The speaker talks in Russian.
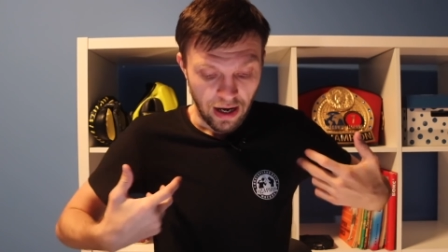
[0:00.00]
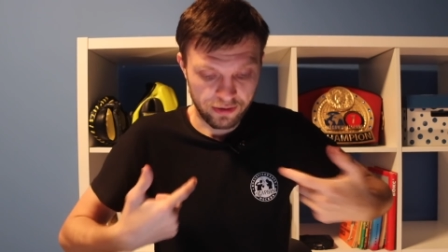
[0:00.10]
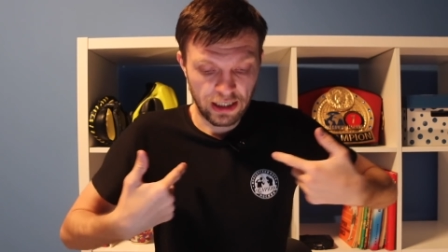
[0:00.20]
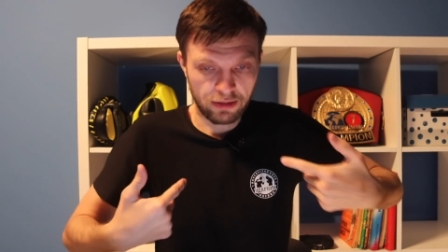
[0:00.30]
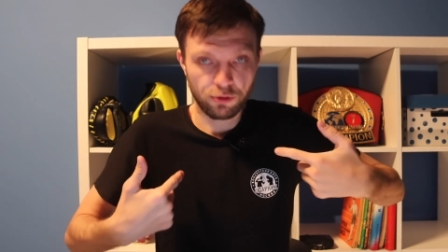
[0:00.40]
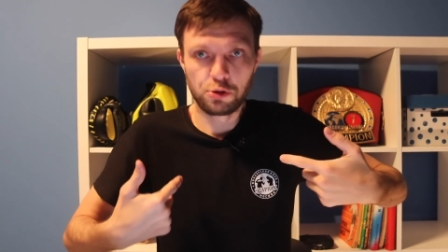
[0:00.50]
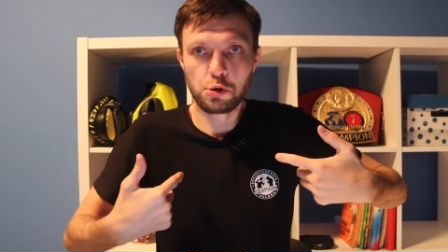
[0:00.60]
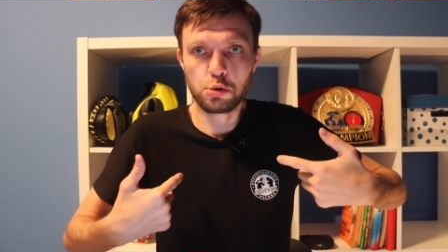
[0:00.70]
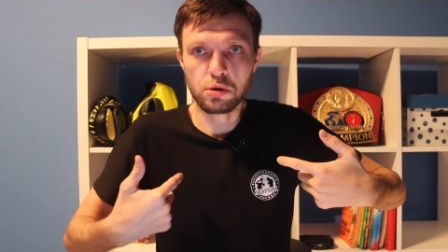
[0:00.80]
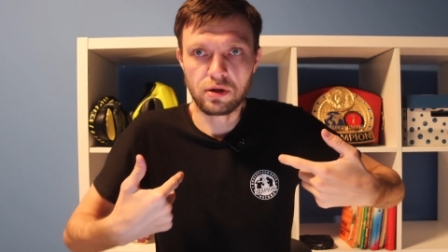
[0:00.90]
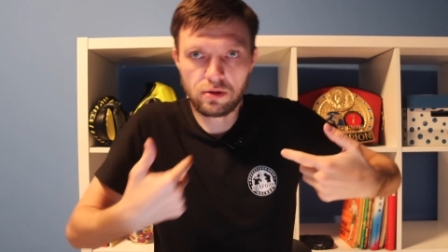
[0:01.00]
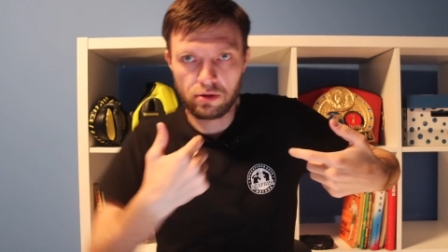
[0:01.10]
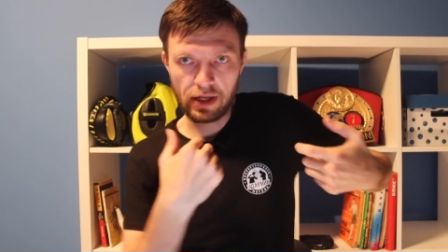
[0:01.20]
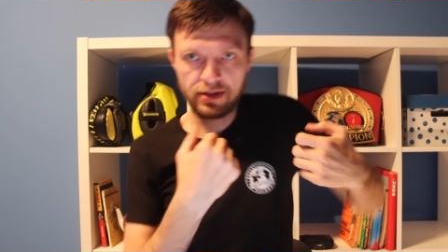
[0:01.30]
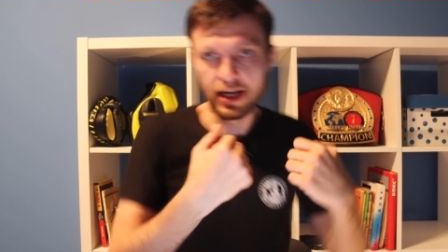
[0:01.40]
от этого чуть-чуть
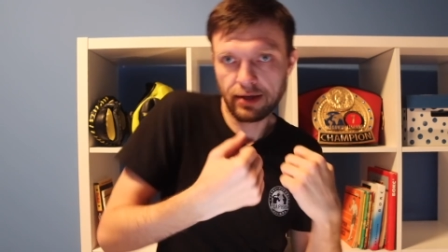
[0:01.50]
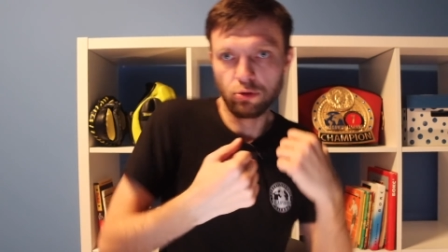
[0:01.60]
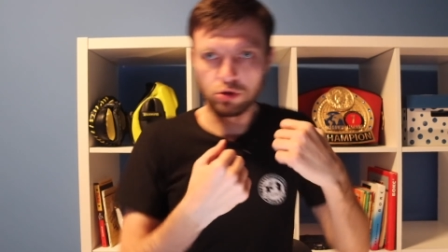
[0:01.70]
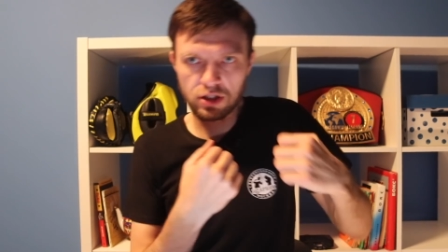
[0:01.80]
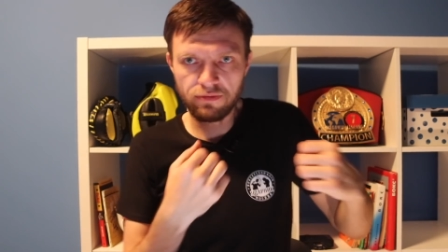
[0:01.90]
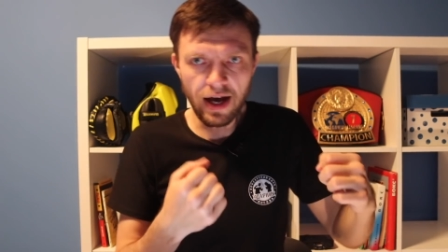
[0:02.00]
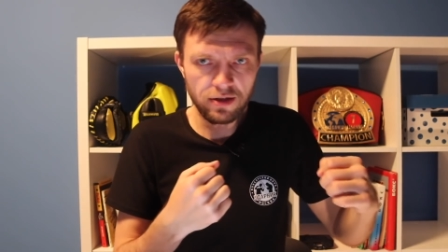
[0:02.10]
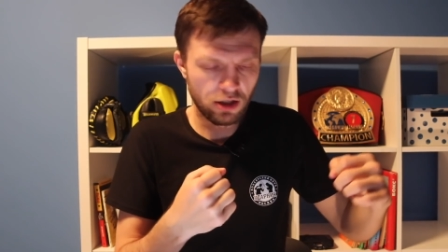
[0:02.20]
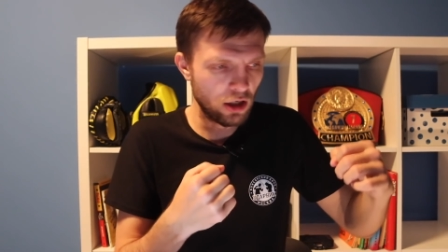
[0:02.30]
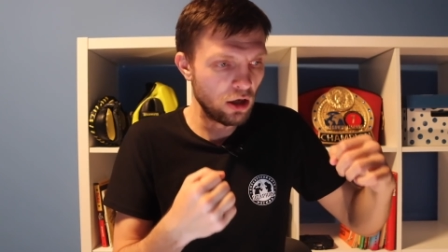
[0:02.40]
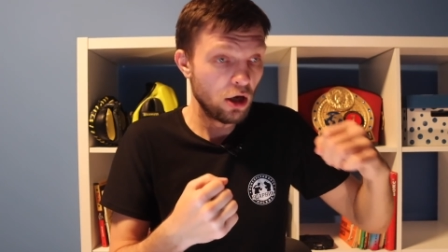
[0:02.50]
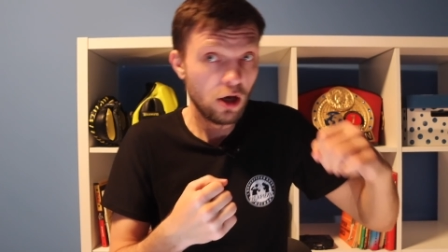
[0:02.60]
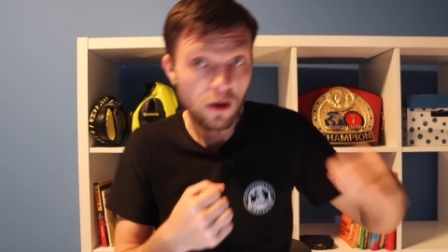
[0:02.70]
натягиваются связки и